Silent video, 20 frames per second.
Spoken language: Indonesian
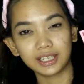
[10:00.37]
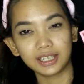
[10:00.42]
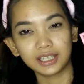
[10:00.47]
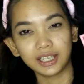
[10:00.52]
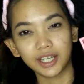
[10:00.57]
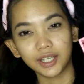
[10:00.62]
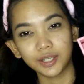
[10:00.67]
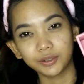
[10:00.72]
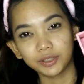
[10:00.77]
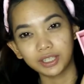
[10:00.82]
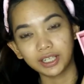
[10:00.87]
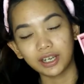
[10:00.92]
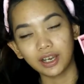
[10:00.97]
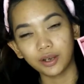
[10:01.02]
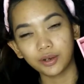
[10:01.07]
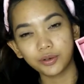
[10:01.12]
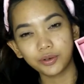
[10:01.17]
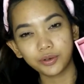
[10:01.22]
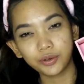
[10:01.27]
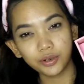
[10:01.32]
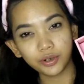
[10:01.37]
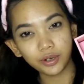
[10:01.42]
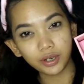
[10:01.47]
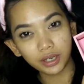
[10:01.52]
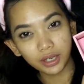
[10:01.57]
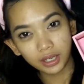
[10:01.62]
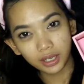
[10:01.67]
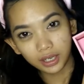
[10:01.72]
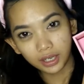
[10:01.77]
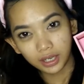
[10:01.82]
skincare rutin aku
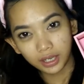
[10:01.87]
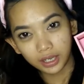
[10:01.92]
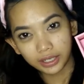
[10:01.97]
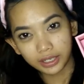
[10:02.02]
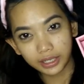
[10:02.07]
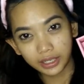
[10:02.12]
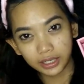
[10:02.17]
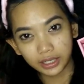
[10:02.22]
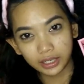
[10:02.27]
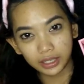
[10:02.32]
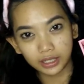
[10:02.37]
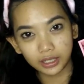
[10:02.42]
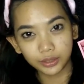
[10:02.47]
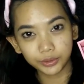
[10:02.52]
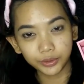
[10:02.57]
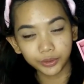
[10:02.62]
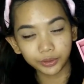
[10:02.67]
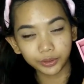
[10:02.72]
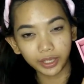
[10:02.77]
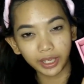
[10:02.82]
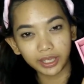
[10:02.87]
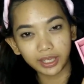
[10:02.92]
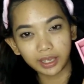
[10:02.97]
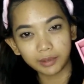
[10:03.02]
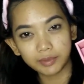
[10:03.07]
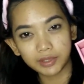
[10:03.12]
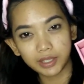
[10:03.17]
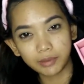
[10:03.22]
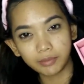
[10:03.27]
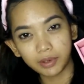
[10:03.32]
uh, untuk
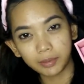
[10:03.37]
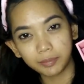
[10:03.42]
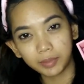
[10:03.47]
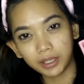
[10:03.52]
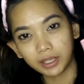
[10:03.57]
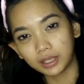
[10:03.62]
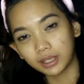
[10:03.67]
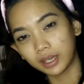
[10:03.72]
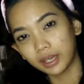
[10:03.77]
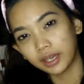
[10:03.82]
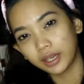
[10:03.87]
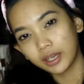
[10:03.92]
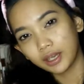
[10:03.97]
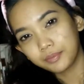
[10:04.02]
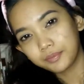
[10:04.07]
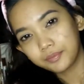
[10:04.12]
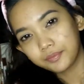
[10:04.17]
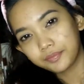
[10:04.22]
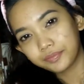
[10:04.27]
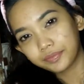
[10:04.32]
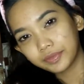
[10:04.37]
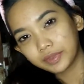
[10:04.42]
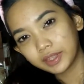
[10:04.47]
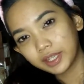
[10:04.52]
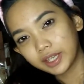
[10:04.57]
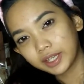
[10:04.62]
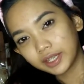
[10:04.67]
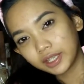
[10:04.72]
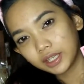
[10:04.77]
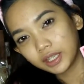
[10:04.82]
AM sama PM
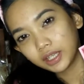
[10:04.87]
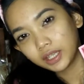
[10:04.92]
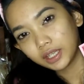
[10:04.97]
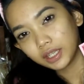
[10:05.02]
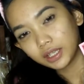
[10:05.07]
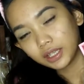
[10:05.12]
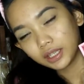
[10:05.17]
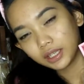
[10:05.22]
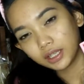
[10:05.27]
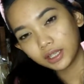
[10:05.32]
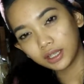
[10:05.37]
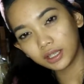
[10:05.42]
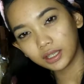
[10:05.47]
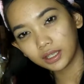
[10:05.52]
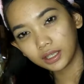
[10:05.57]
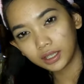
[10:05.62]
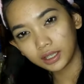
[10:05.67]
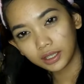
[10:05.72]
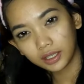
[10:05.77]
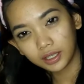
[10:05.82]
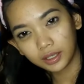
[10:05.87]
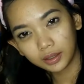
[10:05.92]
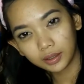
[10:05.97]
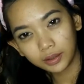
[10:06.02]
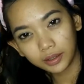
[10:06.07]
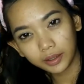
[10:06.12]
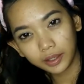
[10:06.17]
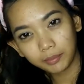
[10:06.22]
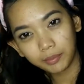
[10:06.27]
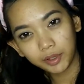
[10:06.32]
dari
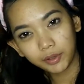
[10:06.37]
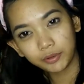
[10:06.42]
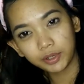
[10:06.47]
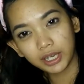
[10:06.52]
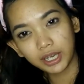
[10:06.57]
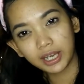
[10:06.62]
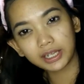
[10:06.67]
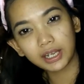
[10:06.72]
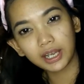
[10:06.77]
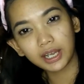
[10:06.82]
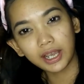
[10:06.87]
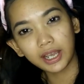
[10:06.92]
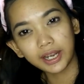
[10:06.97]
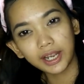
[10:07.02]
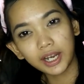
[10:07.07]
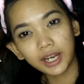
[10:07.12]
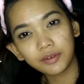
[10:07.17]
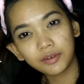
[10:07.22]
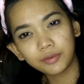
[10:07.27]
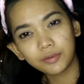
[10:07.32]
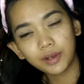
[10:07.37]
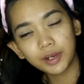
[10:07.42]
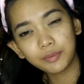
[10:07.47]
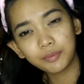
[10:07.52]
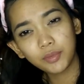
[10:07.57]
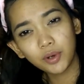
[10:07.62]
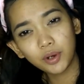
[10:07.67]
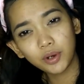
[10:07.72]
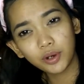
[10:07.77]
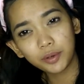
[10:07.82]
menggunakan rangkaian
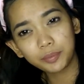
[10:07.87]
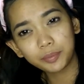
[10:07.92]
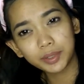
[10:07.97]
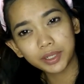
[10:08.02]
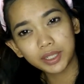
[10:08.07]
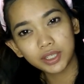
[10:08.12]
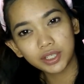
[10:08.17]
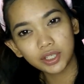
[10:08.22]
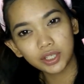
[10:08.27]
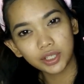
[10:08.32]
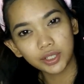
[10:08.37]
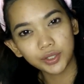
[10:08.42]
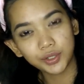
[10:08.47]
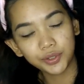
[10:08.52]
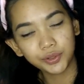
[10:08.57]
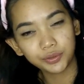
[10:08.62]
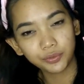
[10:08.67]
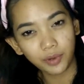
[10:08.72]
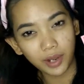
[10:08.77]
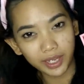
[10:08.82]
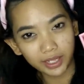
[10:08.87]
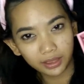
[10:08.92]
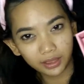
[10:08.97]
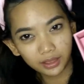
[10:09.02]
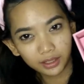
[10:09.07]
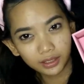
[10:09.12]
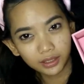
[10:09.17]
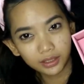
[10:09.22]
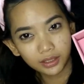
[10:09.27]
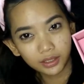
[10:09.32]
Funable Precious White.
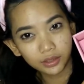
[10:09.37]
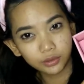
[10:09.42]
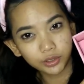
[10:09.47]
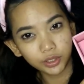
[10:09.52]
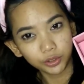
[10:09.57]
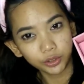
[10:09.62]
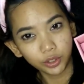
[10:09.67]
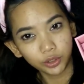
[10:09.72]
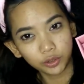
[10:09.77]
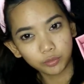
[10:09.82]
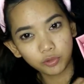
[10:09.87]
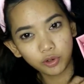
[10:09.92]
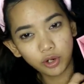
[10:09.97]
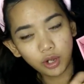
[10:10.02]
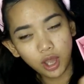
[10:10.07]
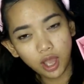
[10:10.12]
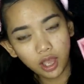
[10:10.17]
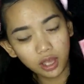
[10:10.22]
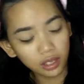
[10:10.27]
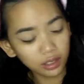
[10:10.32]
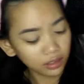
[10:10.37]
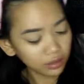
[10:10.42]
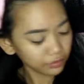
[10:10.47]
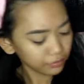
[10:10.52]
Coba kita mula.